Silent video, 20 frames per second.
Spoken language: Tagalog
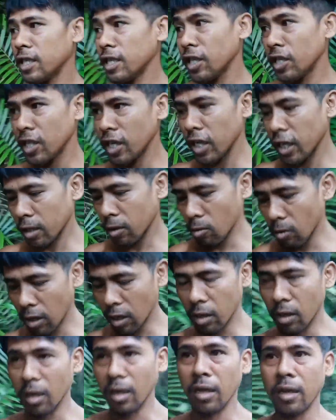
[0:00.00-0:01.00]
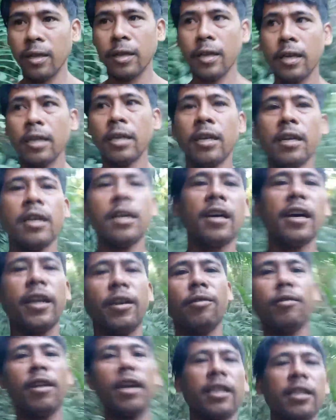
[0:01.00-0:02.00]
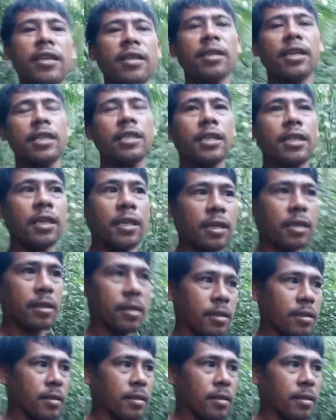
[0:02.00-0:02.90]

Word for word: sinisingit ko lang ang ano natin kasi